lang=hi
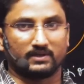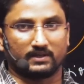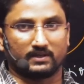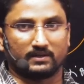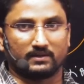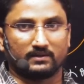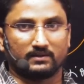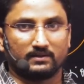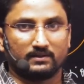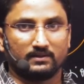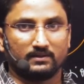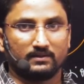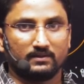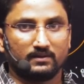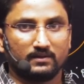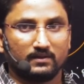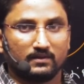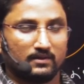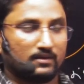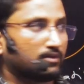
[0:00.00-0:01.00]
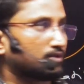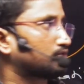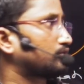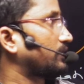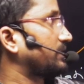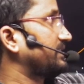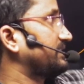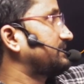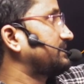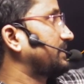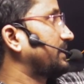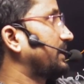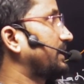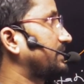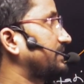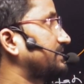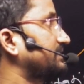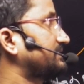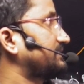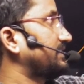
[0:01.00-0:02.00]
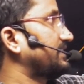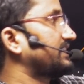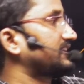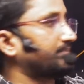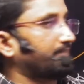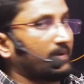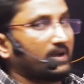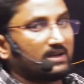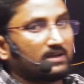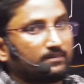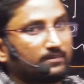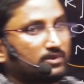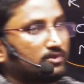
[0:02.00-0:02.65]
है तो इस रेडियस के रेस्पेक्ट में जो